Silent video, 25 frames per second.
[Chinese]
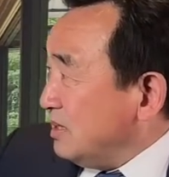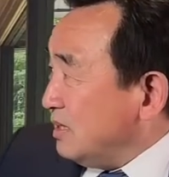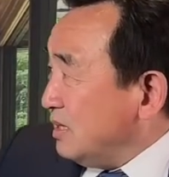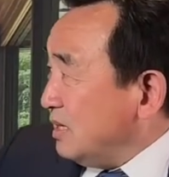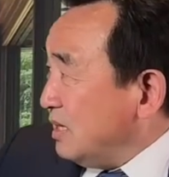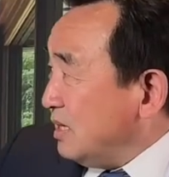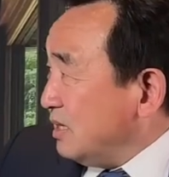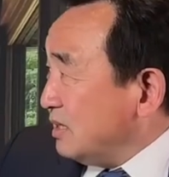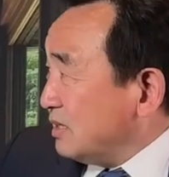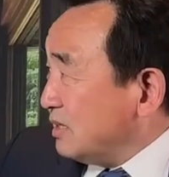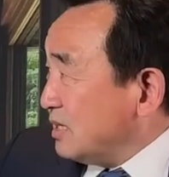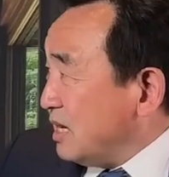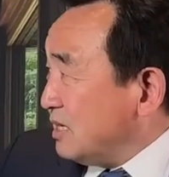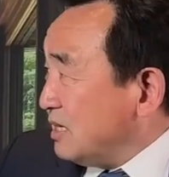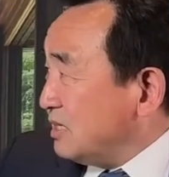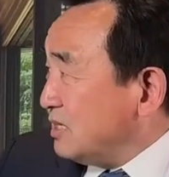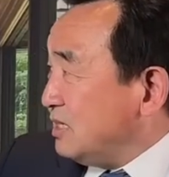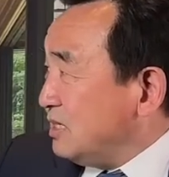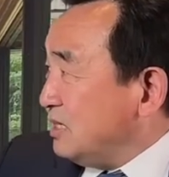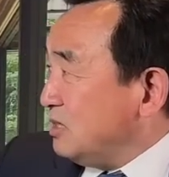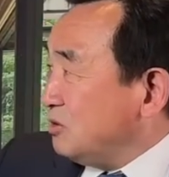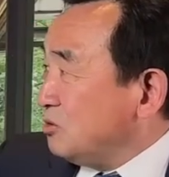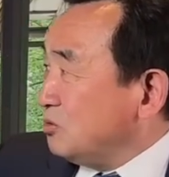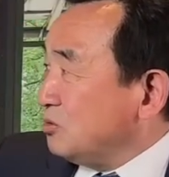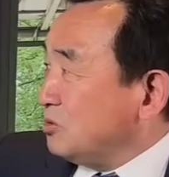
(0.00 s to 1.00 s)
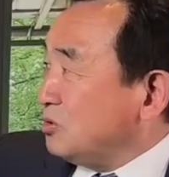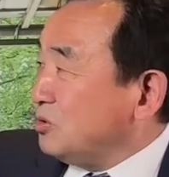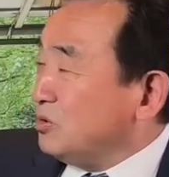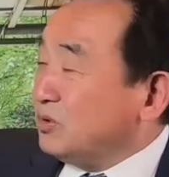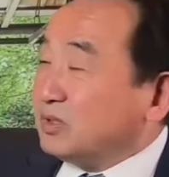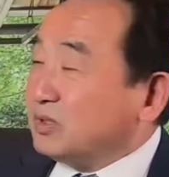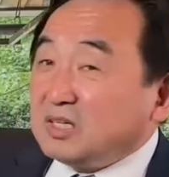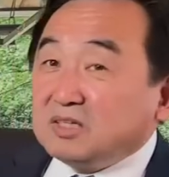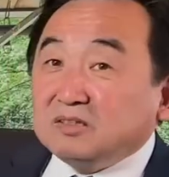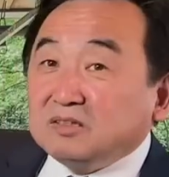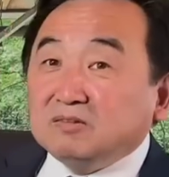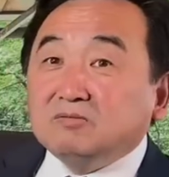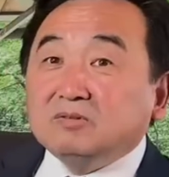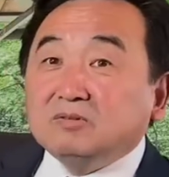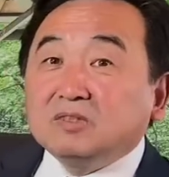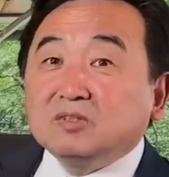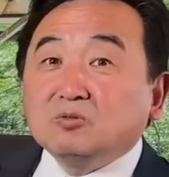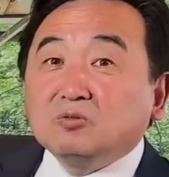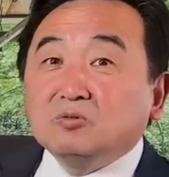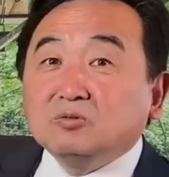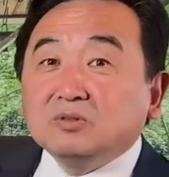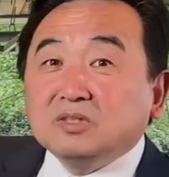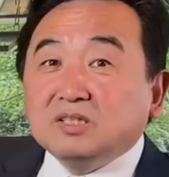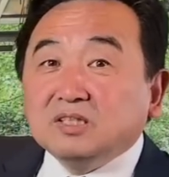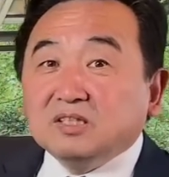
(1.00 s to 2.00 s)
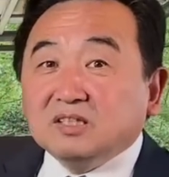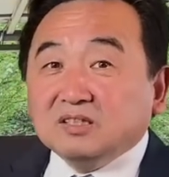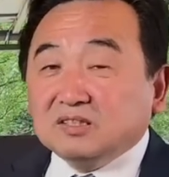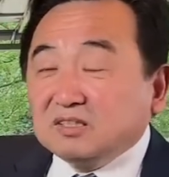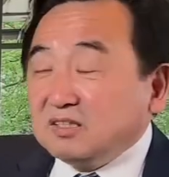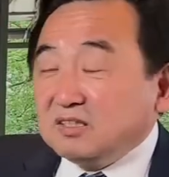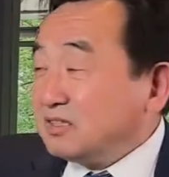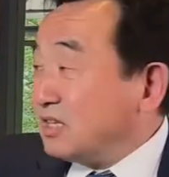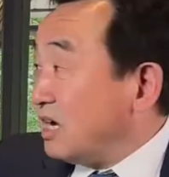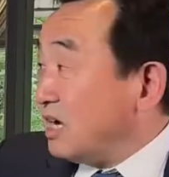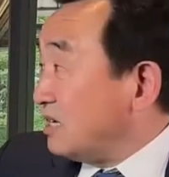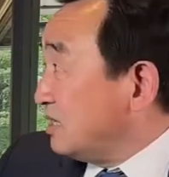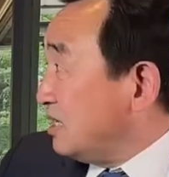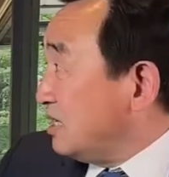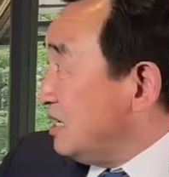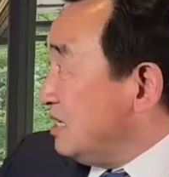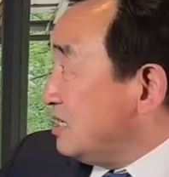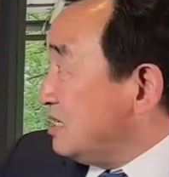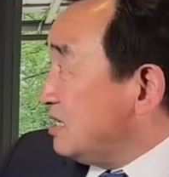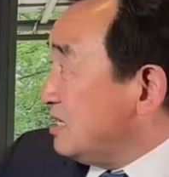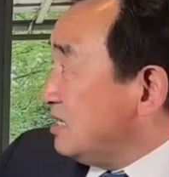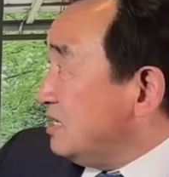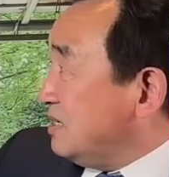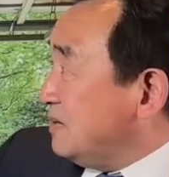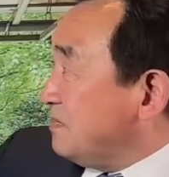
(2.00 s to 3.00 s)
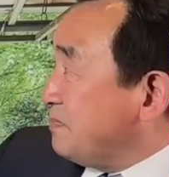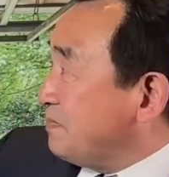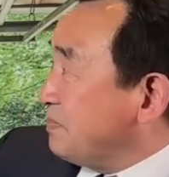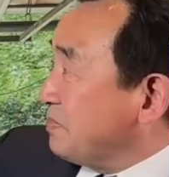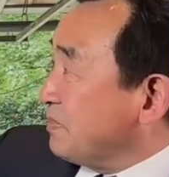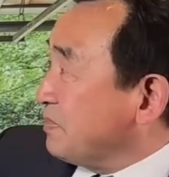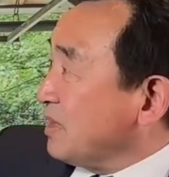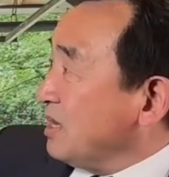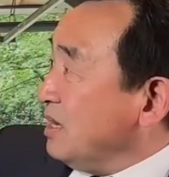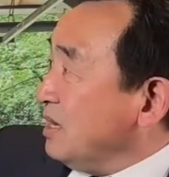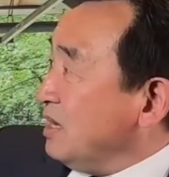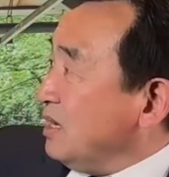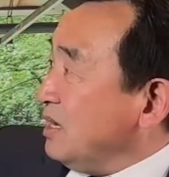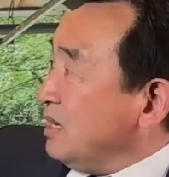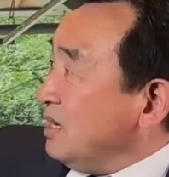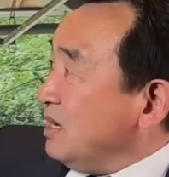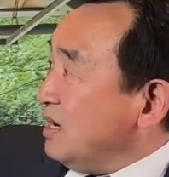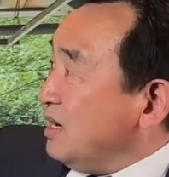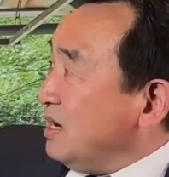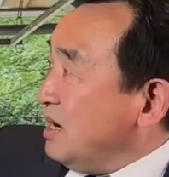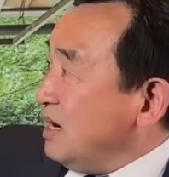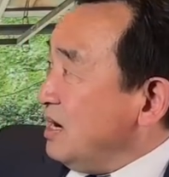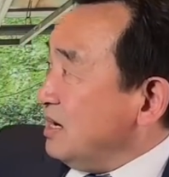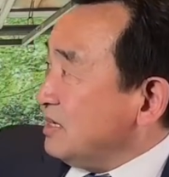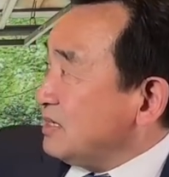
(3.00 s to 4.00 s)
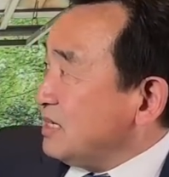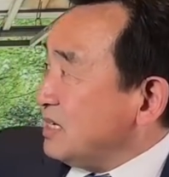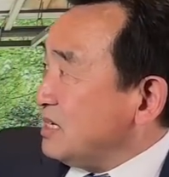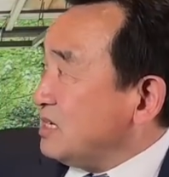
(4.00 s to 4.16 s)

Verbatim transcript: 呃，他集中去跟攻击了德桑迪斯，呃，这